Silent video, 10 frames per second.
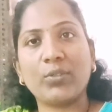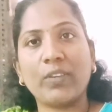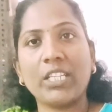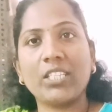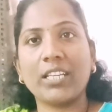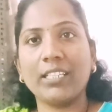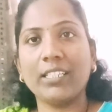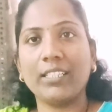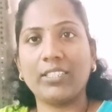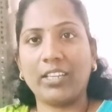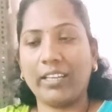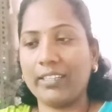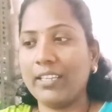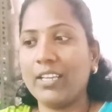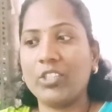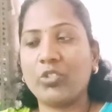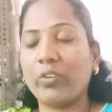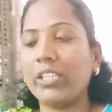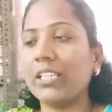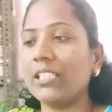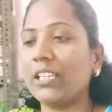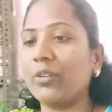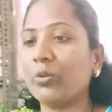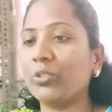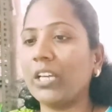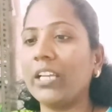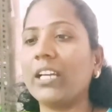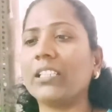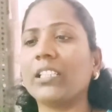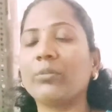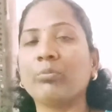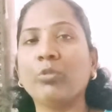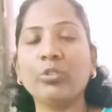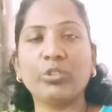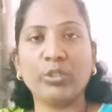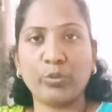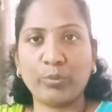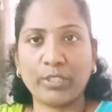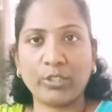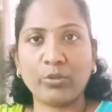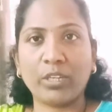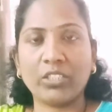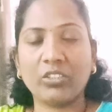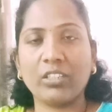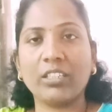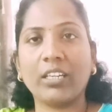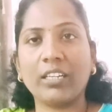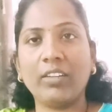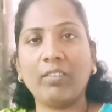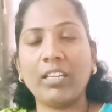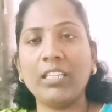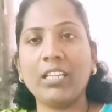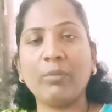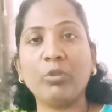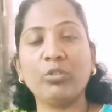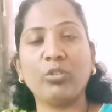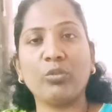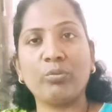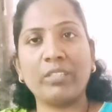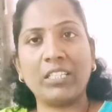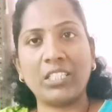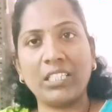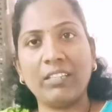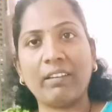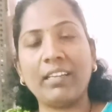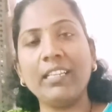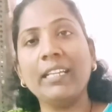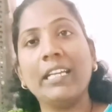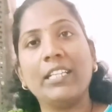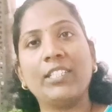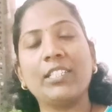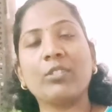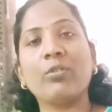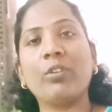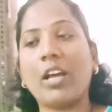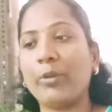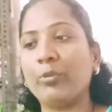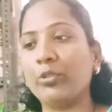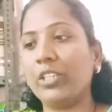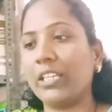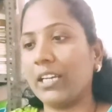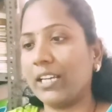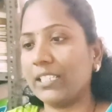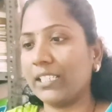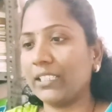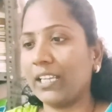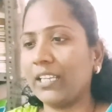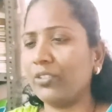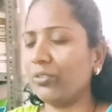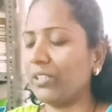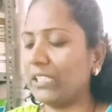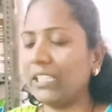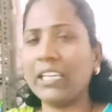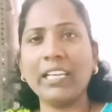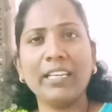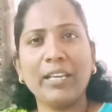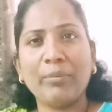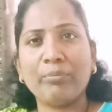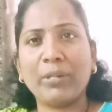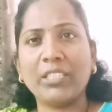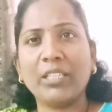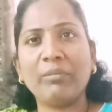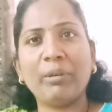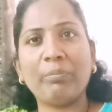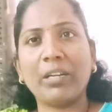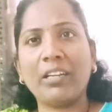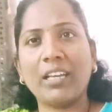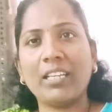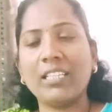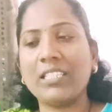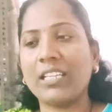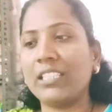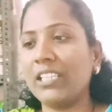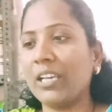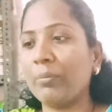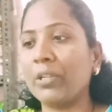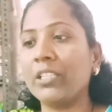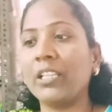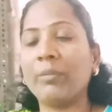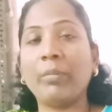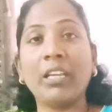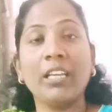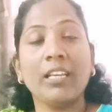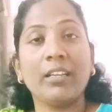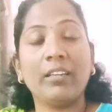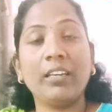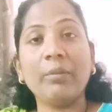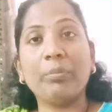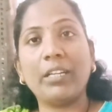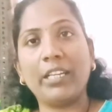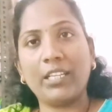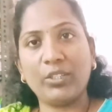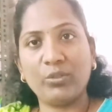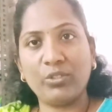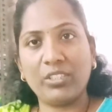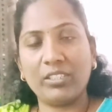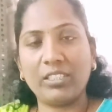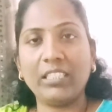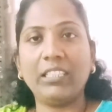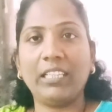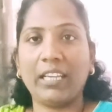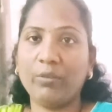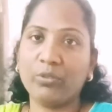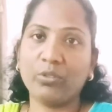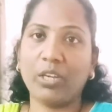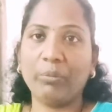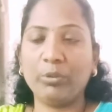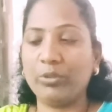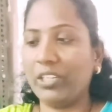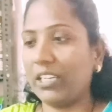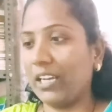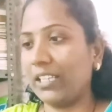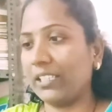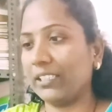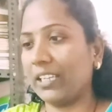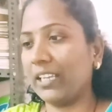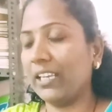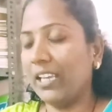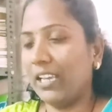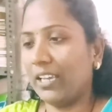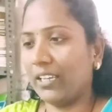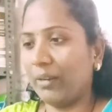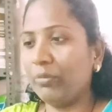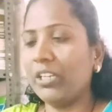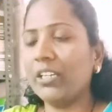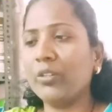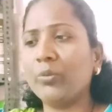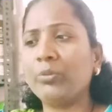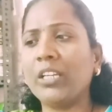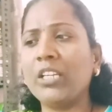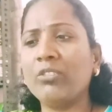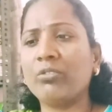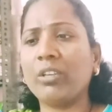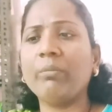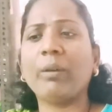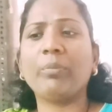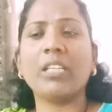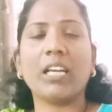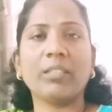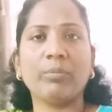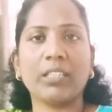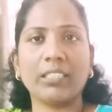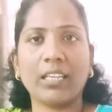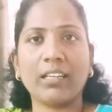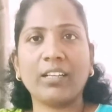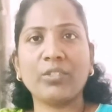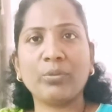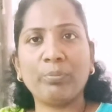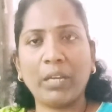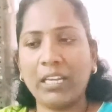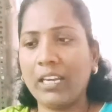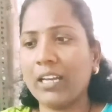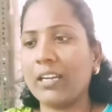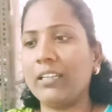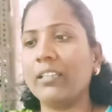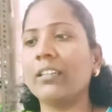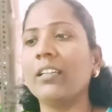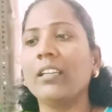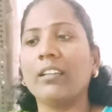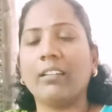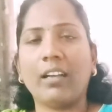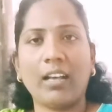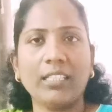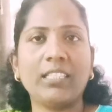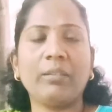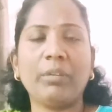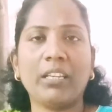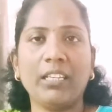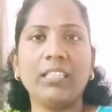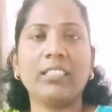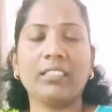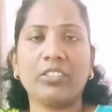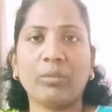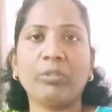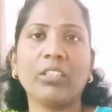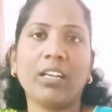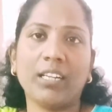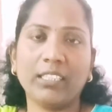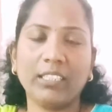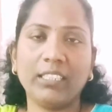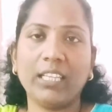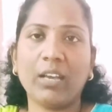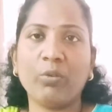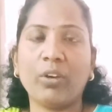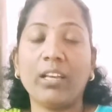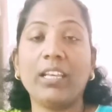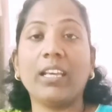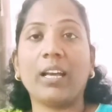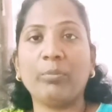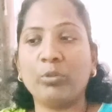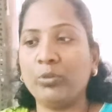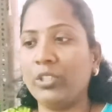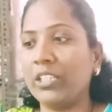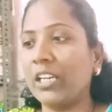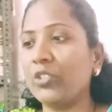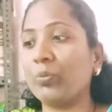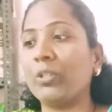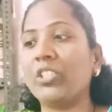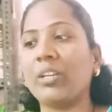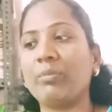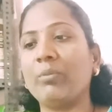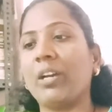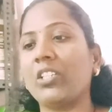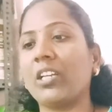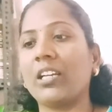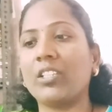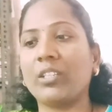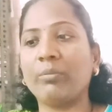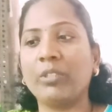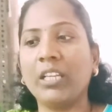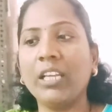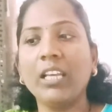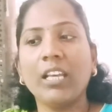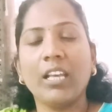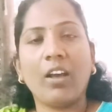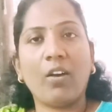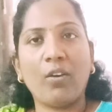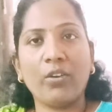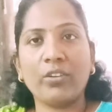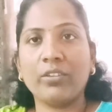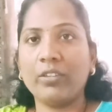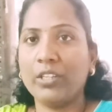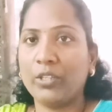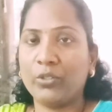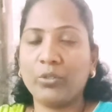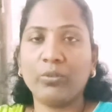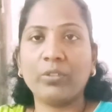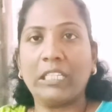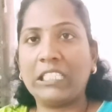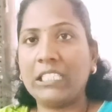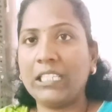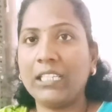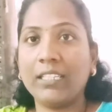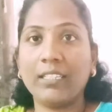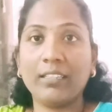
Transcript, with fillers: स्वेच्छाचार स्वेच्छाचार होता है अर्थात मुक्त रूप से जो आचरण करने वाली या मुक्त रूप से जीने वाली जिसको आपुदरी कहा जाता है जो किसी के बंधन में पढ़ना नहीं चाहती या बंधन में न पढ़ने की जो स्थिति है उसको आपुदरी कहा जाता है रमनिका गुप्ता ने स्वयं अपनी आत्मकथा का जो पहला खंड हाथ से में इस शब्द का अर्थ दिया हुआ है आप का जो पंजाबी भाषा का शब्द है और जो किसी